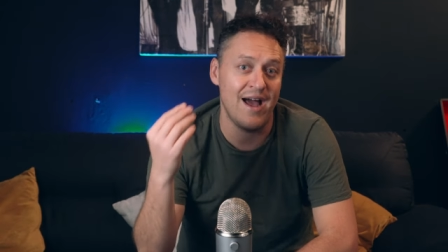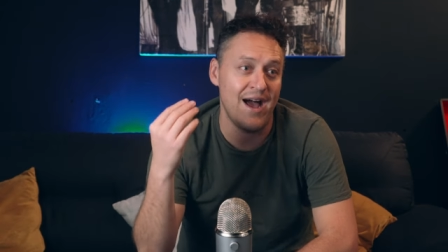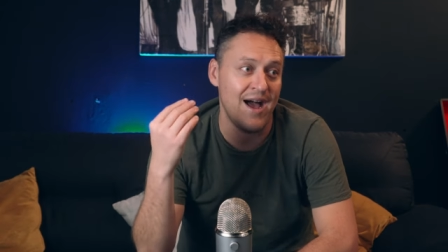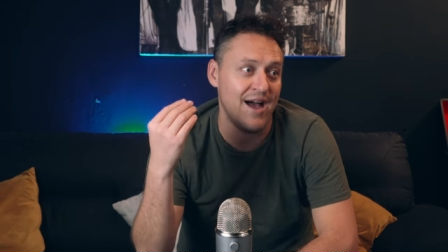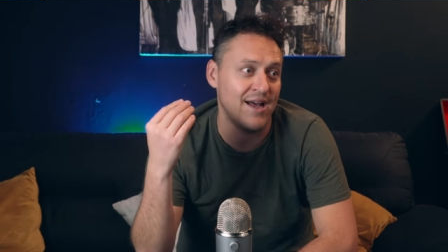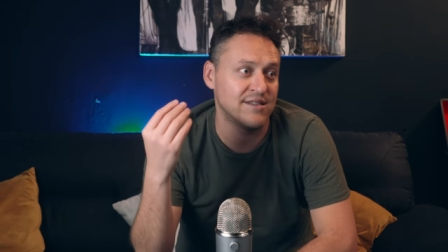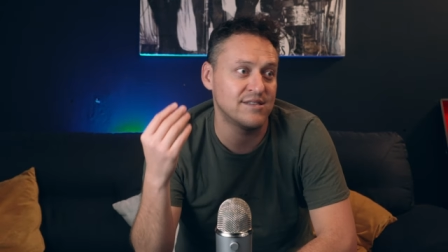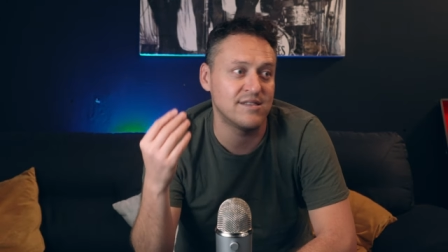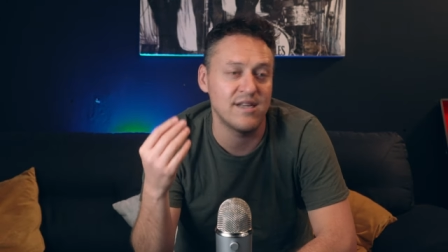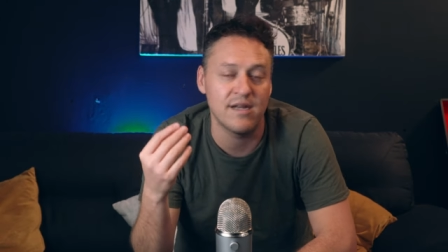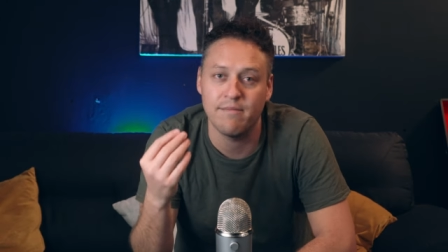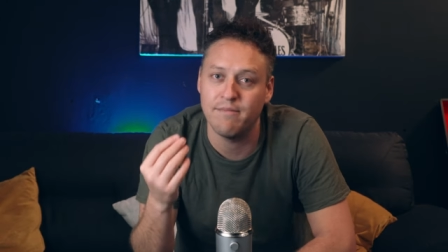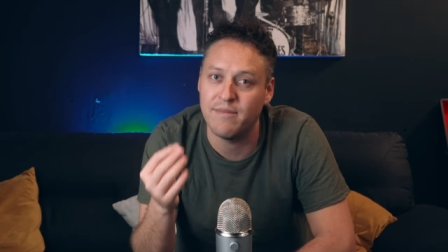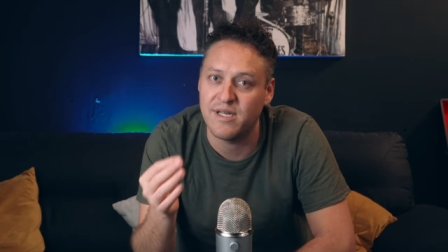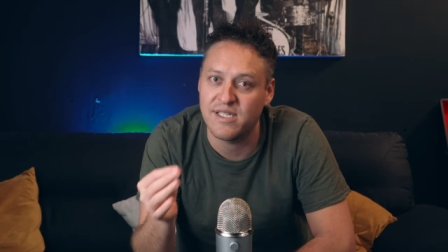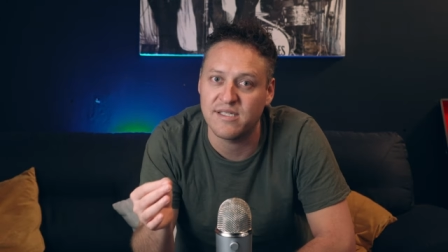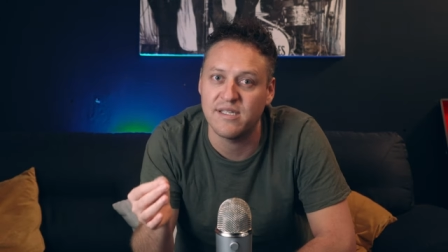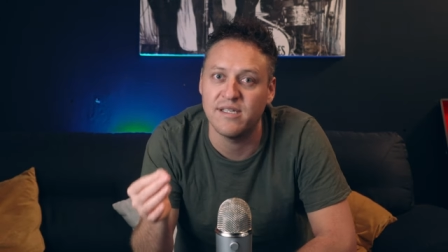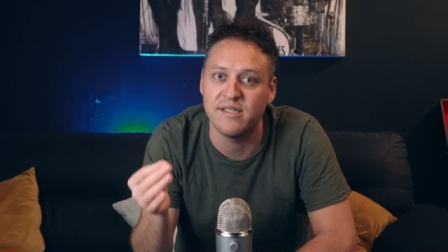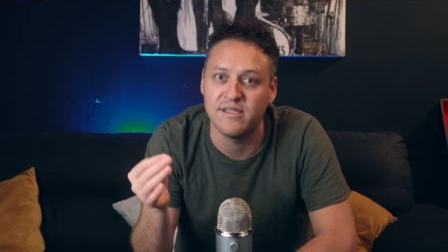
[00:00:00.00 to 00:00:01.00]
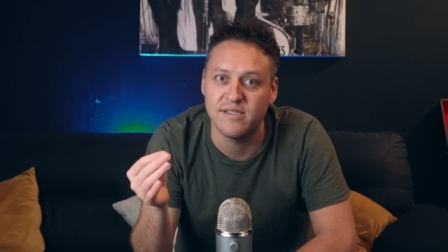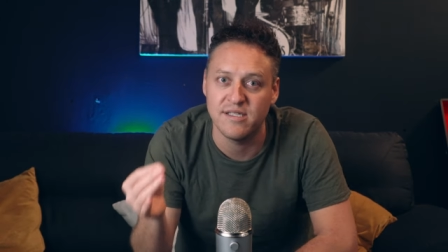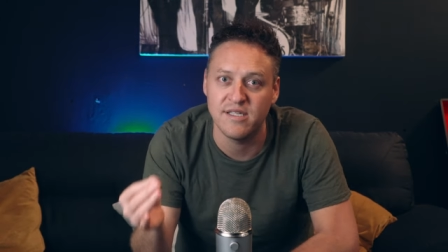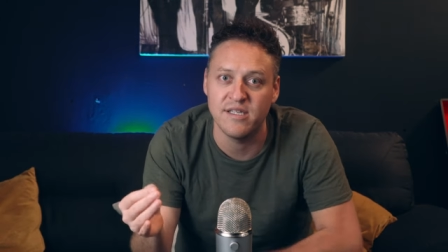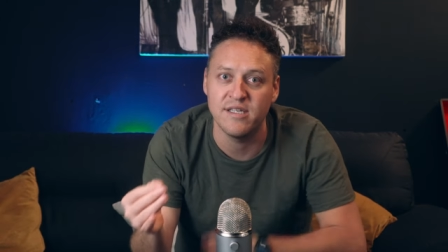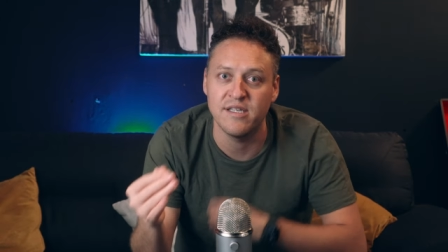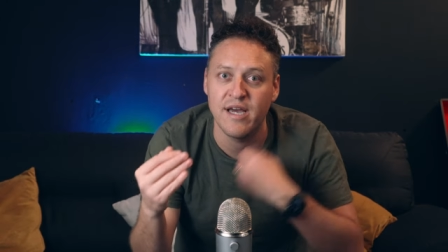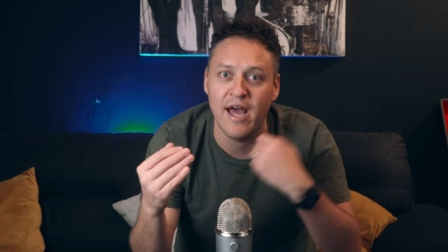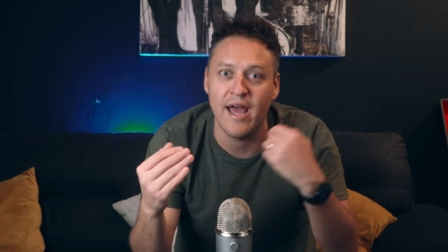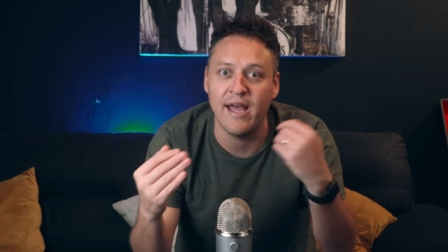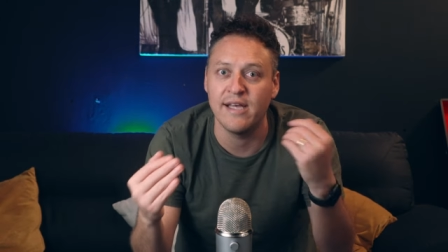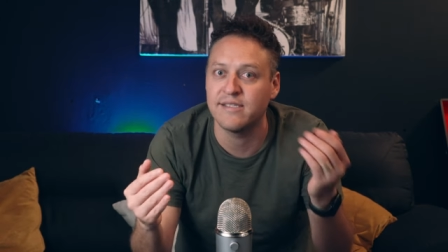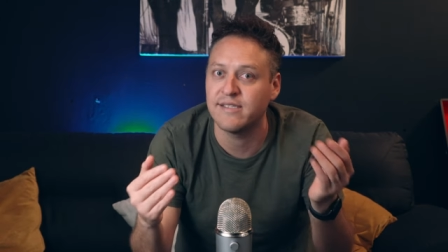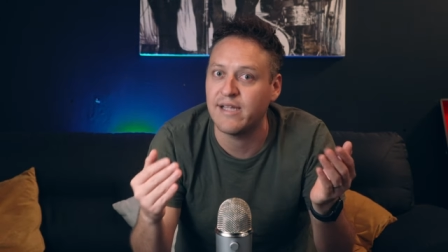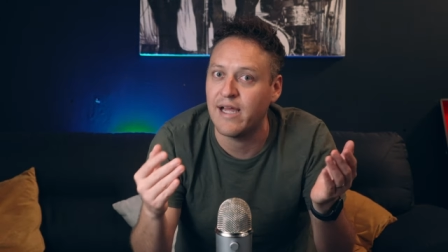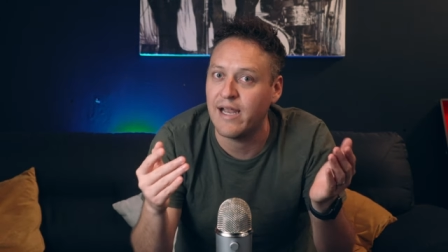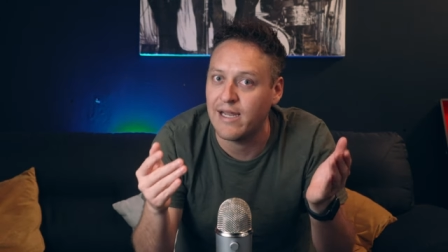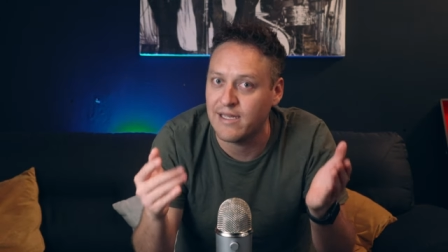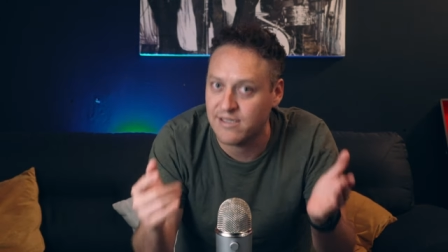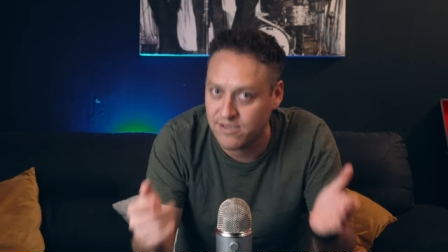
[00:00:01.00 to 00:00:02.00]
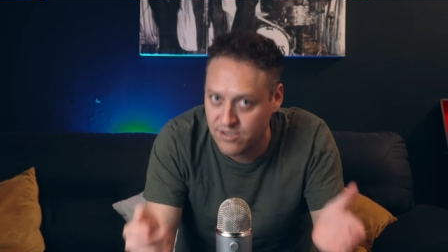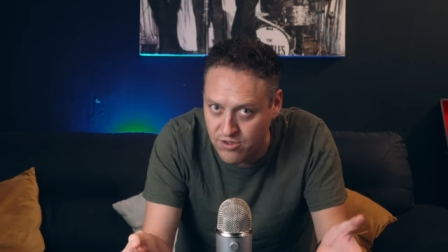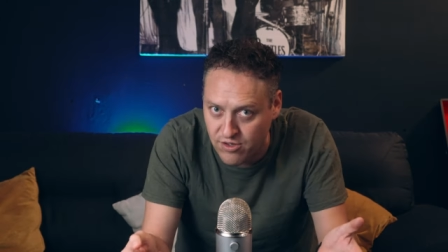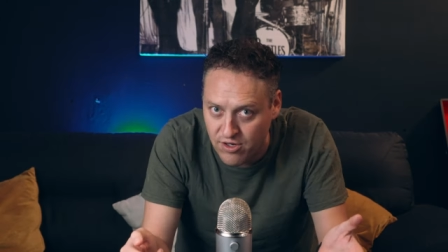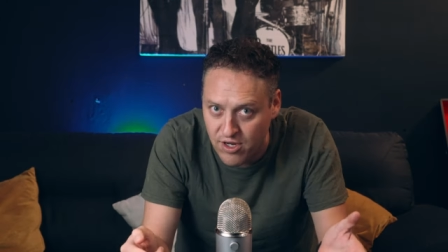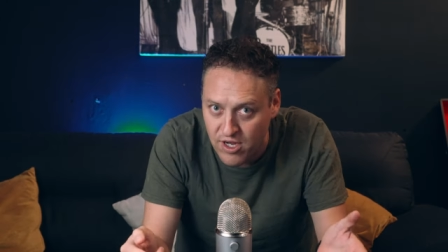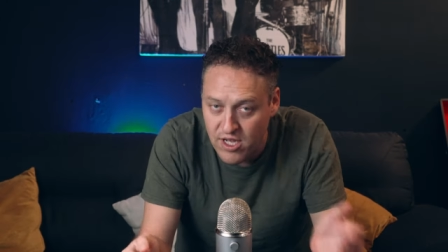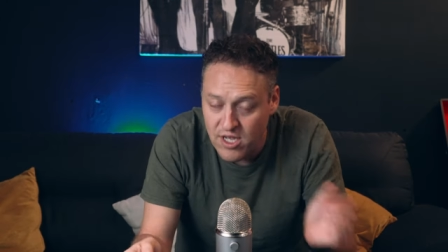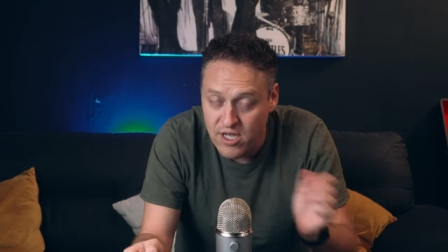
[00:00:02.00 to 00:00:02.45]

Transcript: a hacer más sencilla esta elección,